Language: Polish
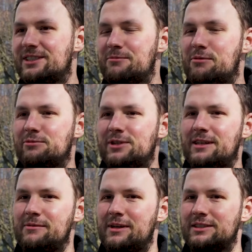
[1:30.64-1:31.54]
te
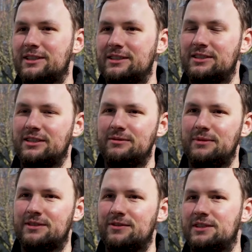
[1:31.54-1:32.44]
poprzednie mecze, czy
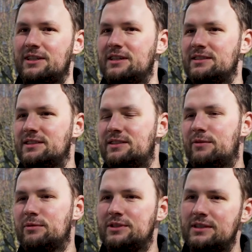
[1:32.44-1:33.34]
mecz właśnie ze
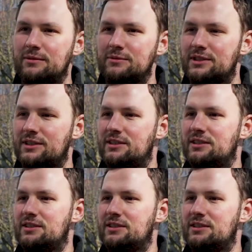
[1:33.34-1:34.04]
Świebodzinem, czy,